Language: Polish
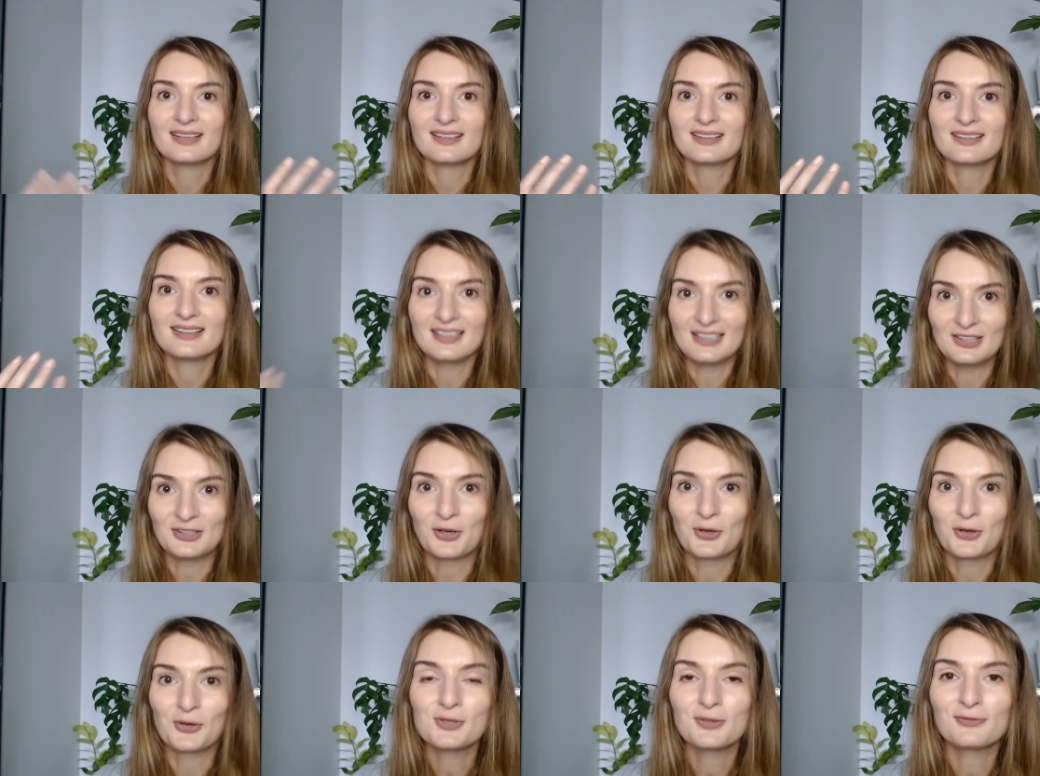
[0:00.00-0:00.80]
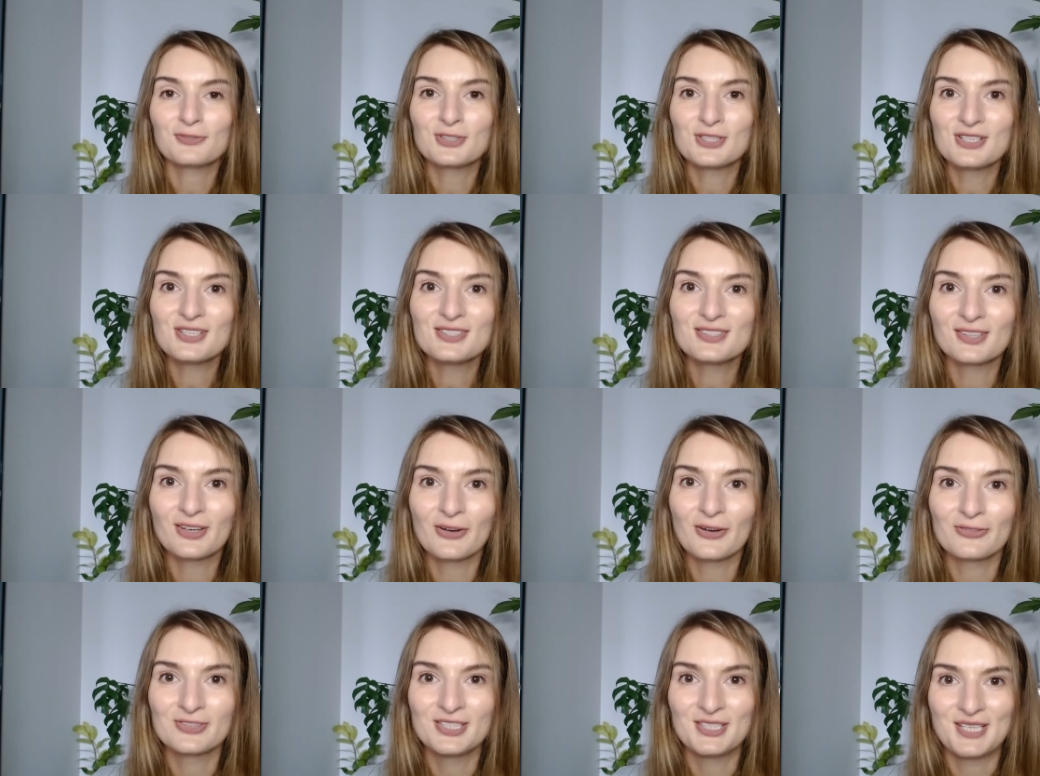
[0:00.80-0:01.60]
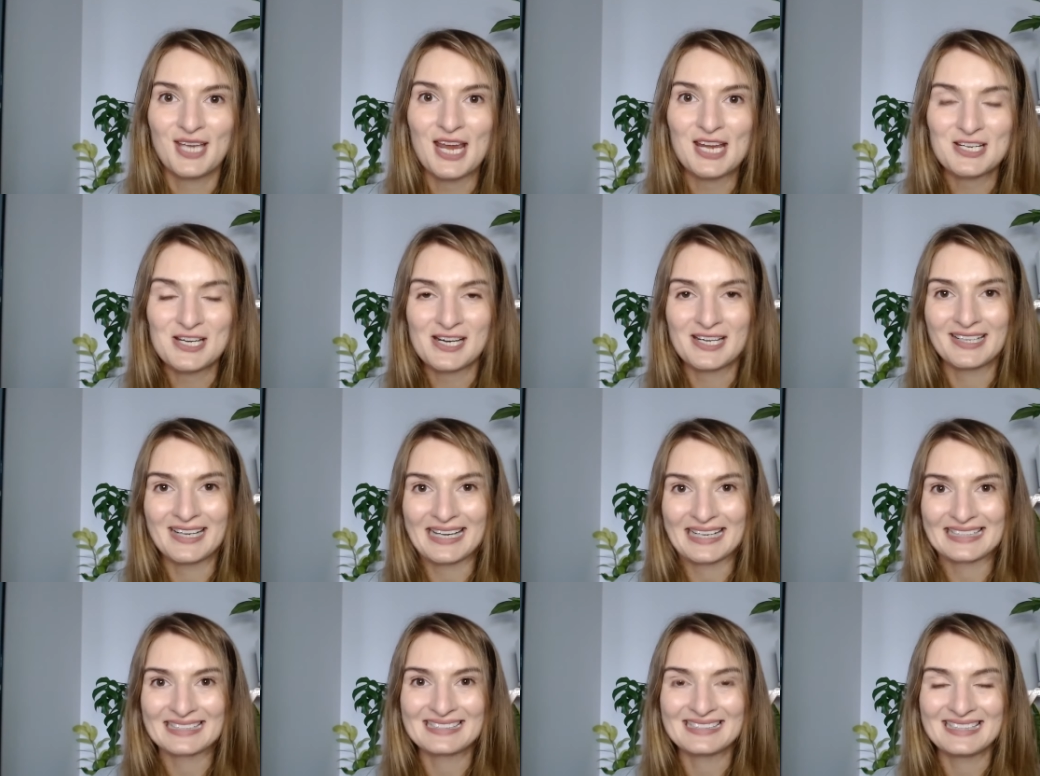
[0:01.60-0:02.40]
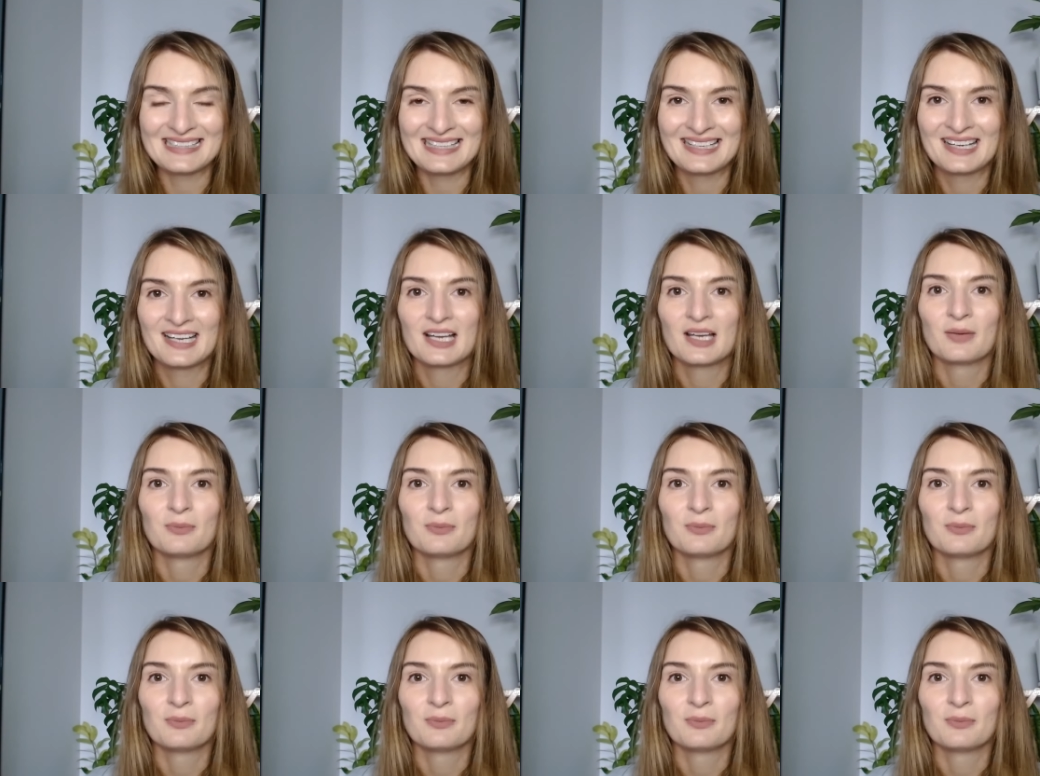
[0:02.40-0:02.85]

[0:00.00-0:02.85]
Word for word: I to już wszystko w dzisiejszej lekcji.